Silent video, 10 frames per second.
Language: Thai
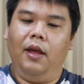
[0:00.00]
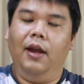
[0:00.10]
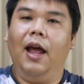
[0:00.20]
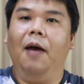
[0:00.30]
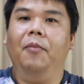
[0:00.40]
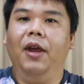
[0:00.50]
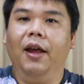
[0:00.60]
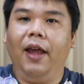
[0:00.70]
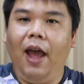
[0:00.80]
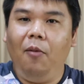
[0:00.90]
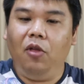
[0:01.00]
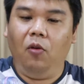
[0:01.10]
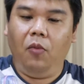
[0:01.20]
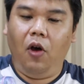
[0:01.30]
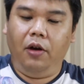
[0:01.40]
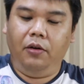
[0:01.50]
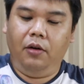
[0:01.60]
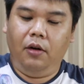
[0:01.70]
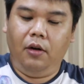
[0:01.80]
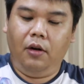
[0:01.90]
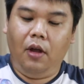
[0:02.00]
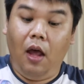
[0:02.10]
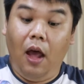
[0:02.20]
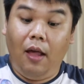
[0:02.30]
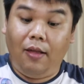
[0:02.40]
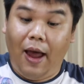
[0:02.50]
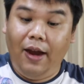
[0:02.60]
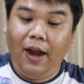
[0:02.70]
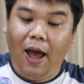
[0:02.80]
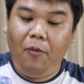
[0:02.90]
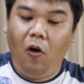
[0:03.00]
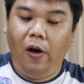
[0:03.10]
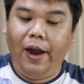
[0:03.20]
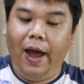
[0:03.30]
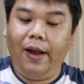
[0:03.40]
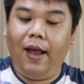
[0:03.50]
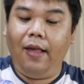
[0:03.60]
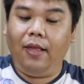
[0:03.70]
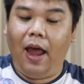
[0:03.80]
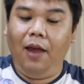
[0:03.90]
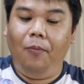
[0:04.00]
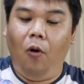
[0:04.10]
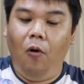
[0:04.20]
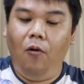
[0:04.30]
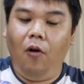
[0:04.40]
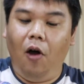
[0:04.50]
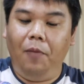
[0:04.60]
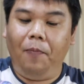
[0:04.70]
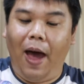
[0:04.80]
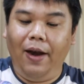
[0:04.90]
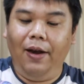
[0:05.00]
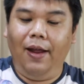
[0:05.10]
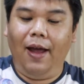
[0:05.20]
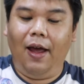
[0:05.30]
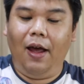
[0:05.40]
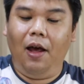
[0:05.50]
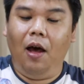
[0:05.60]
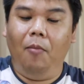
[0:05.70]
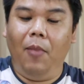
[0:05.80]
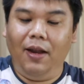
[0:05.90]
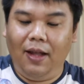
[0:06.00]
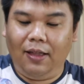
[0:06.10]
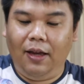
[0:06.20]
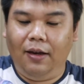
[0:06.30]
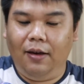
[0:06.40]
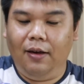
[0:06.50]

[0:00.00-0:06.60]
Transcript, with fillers: ใส่น้ำไปยังแก้วผสมก่อน ใส่น้ำก่อนนะ ถ้าใส่ผงก่อนปั่นเนี่ย มันจะติด